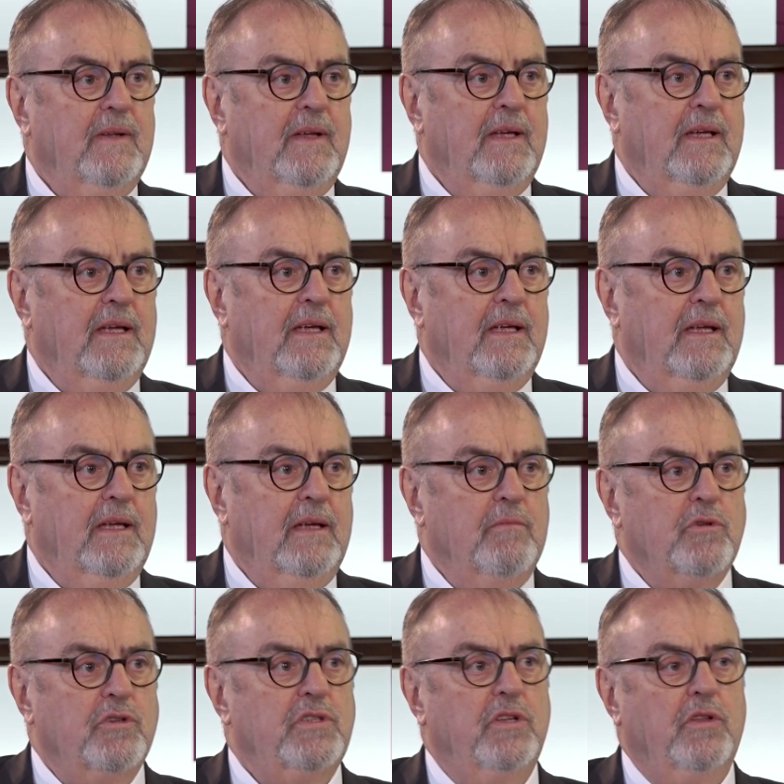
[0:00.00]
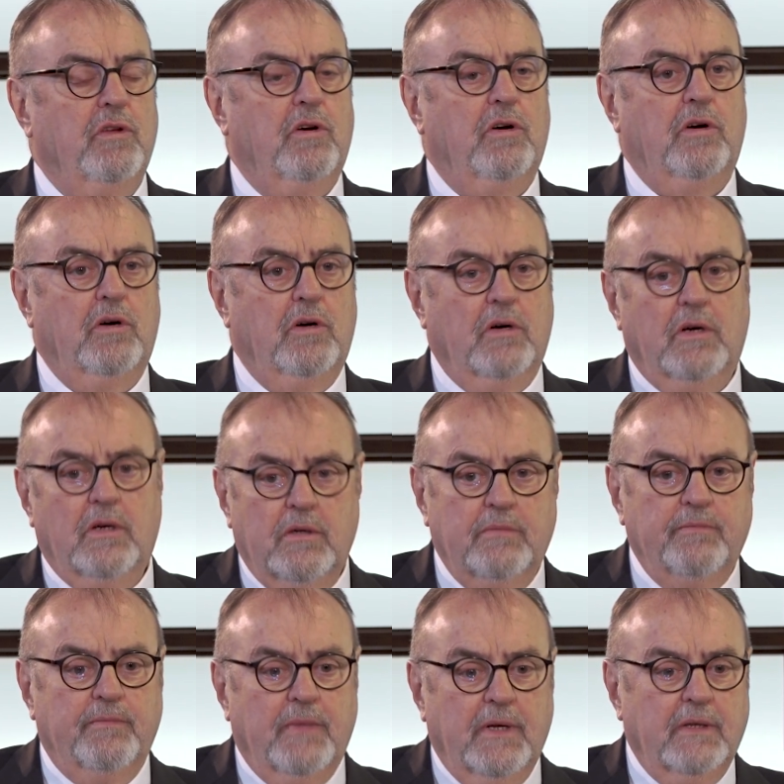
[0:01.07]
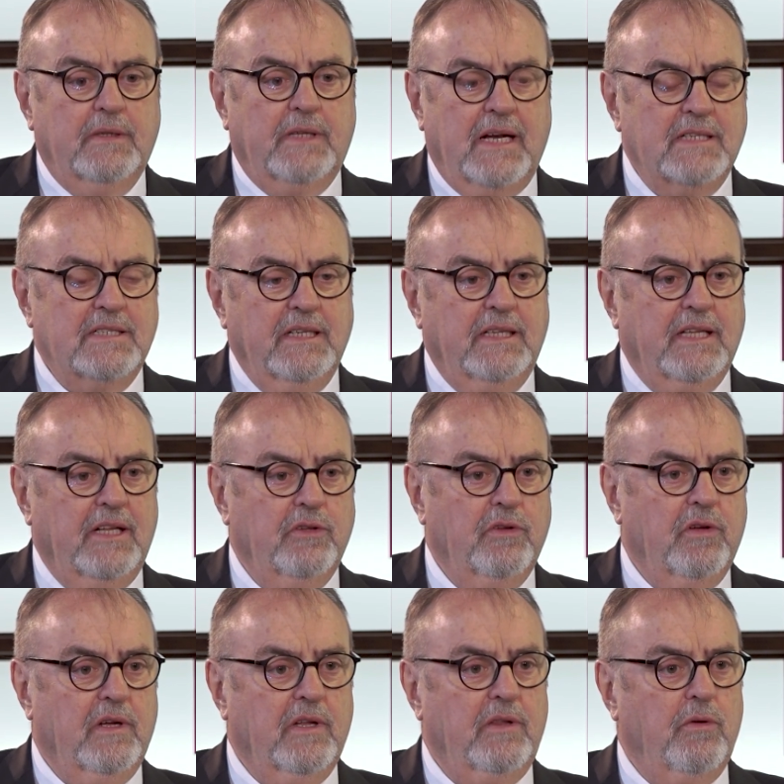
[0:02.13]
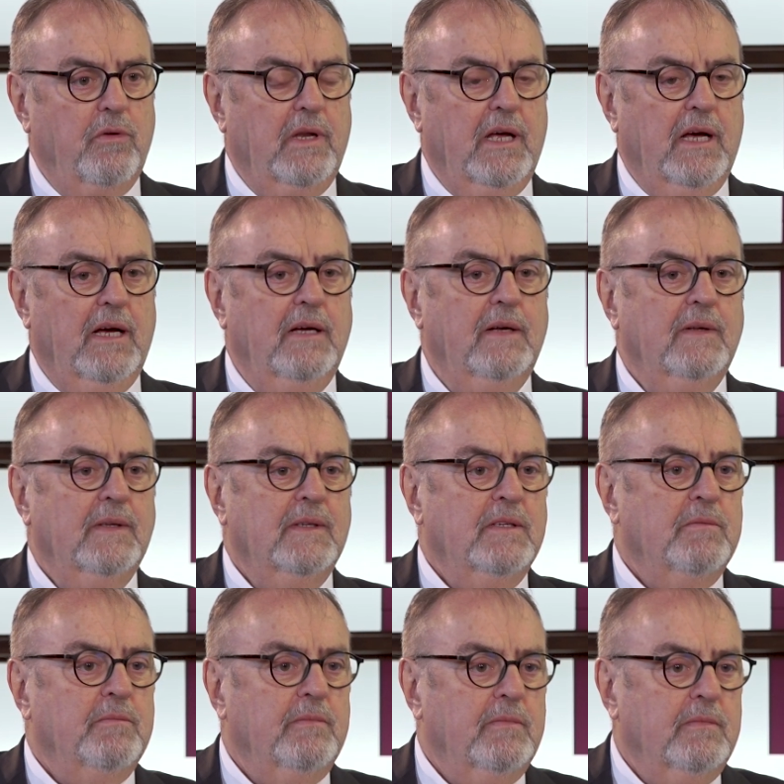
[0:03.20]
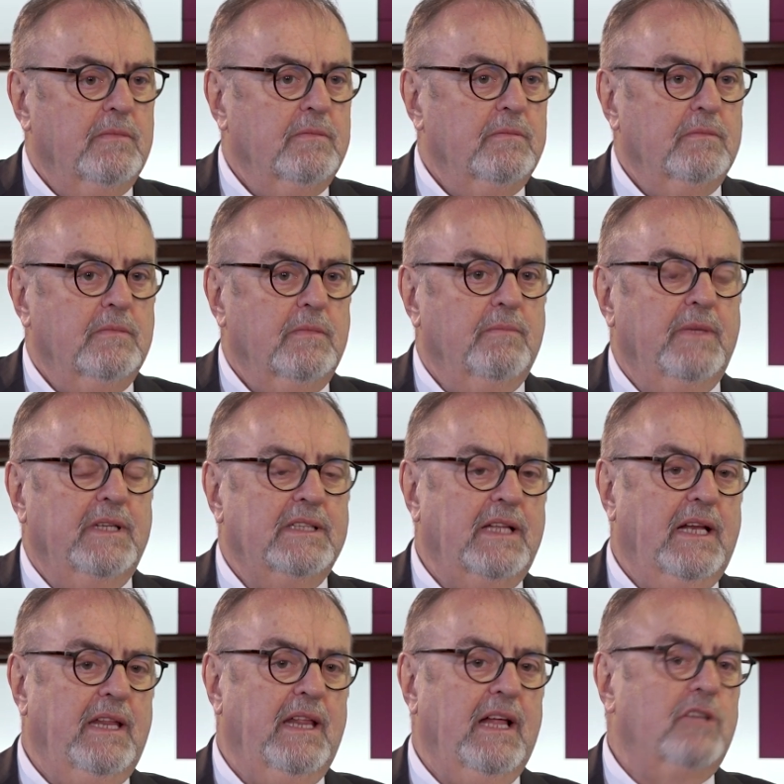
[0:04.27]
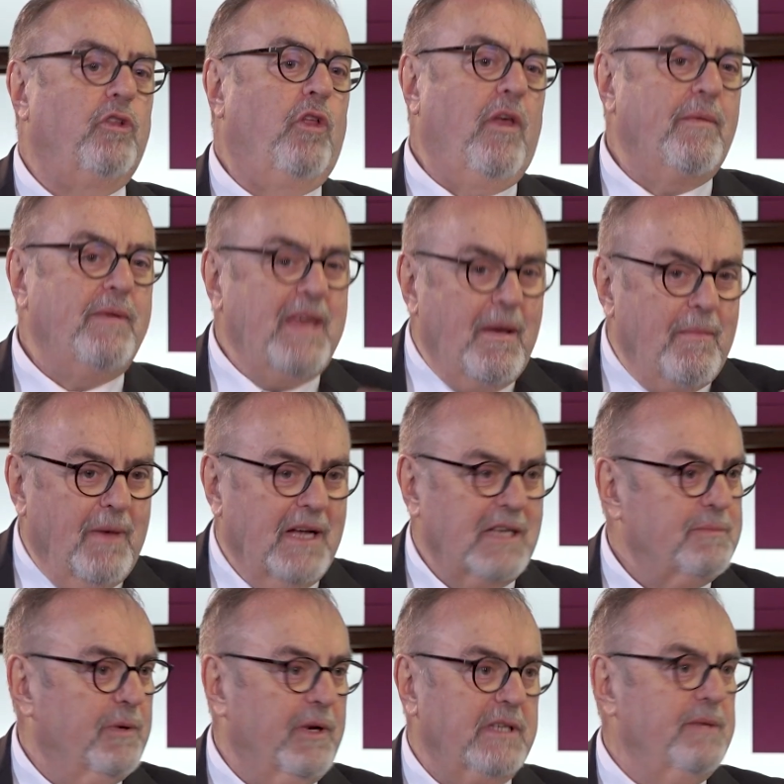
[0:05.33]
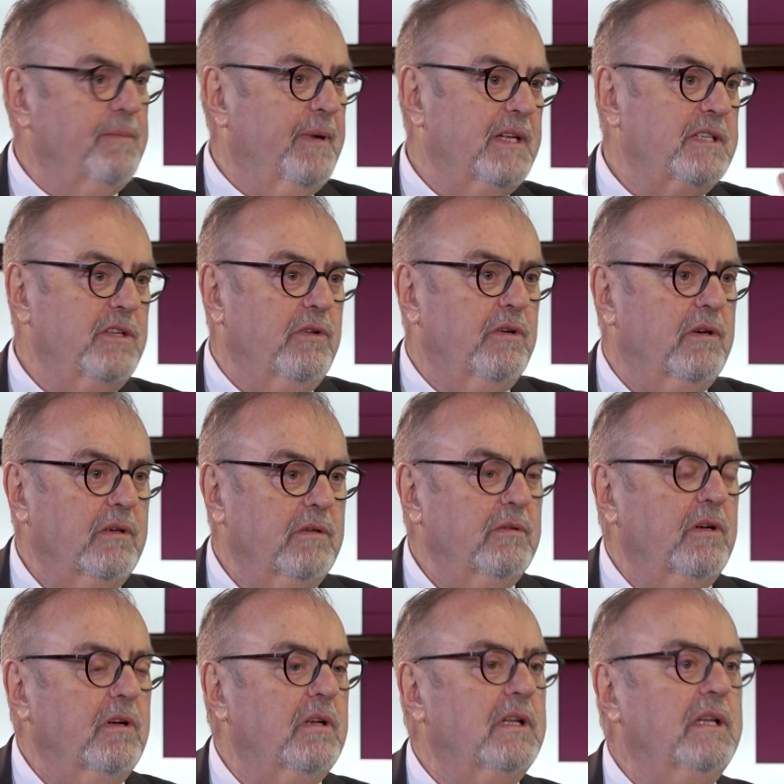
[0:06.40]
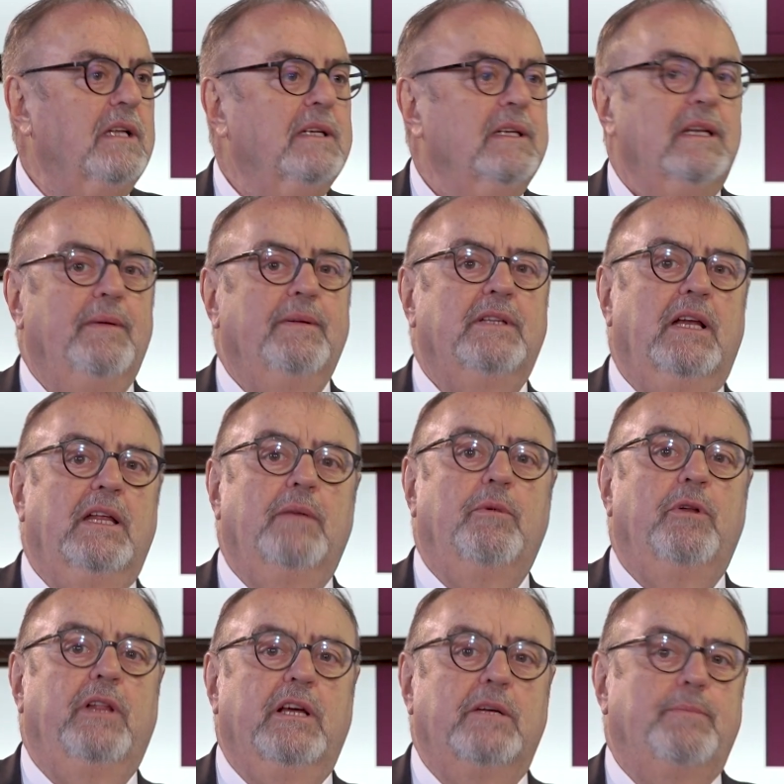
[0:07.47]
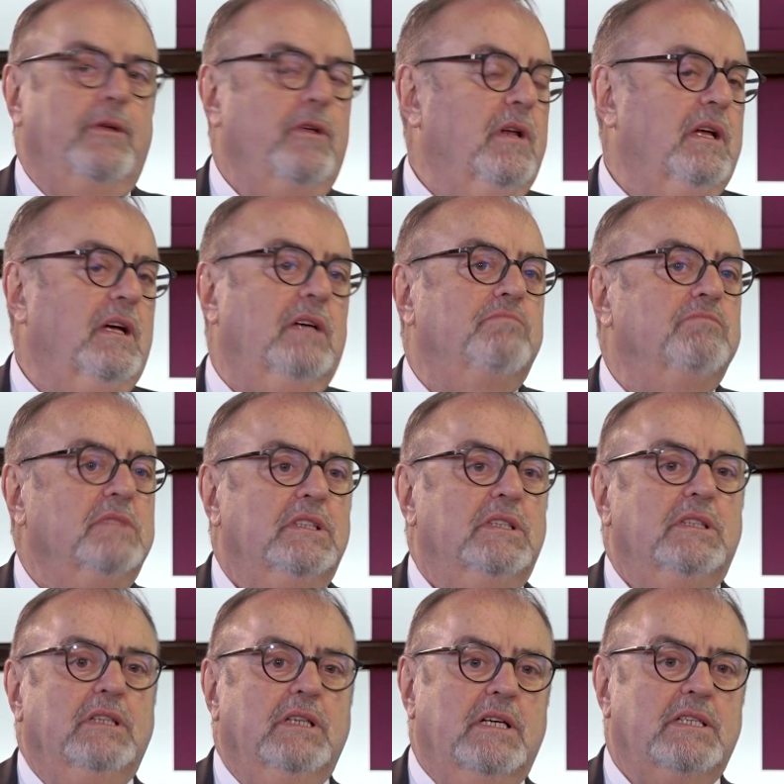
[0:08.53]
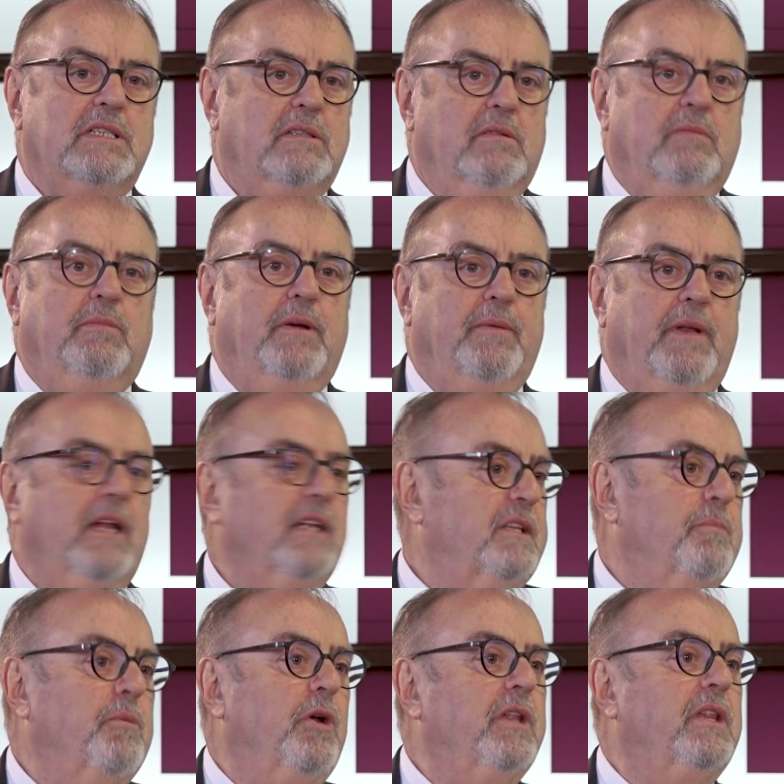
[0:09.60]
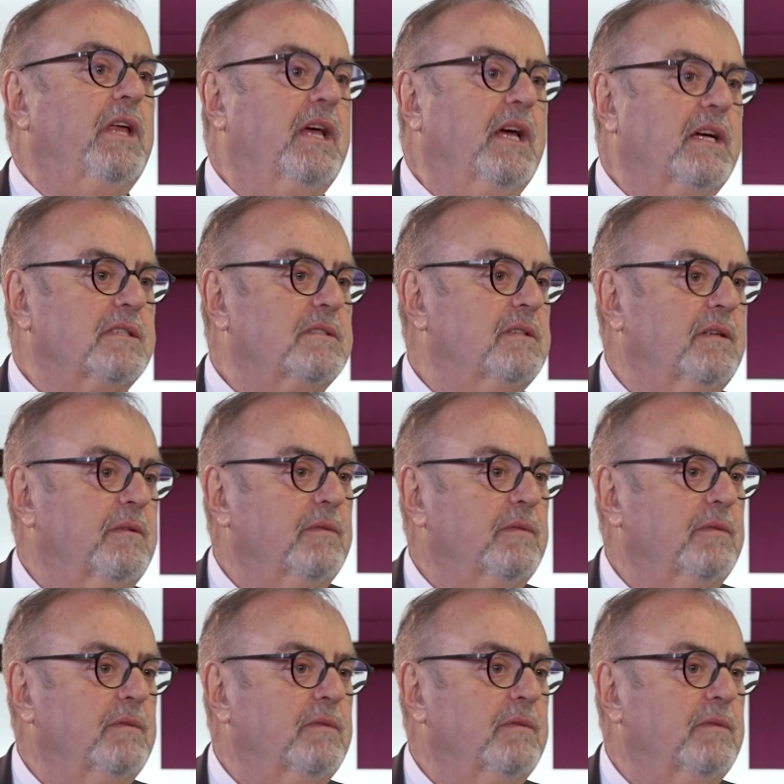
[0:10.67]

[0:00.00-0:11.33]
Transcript: eh, hemos ido eh, transitando hacia una mm, mentalidad todavía más, porque siempre ha sido, ¿no? La mentalidad política española es más bien antipolítica. Es